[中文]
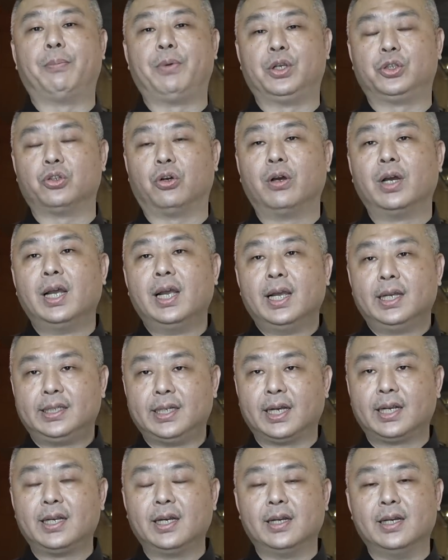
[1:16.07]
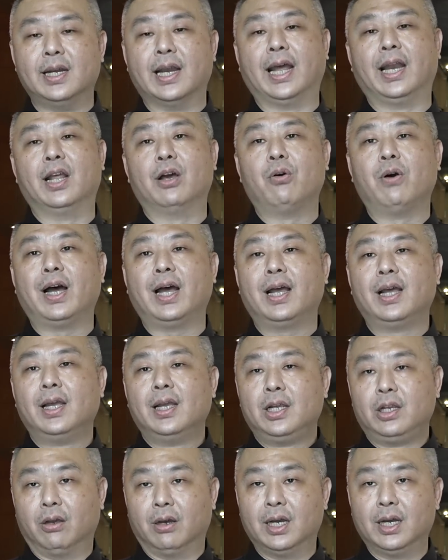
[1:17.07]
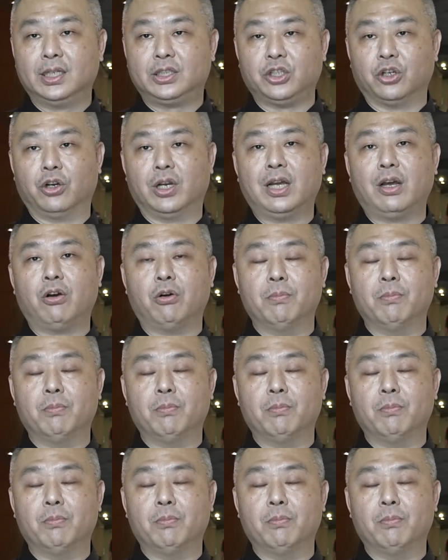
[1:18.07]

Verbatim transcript: 比如说像客人来的话有喝酒的话，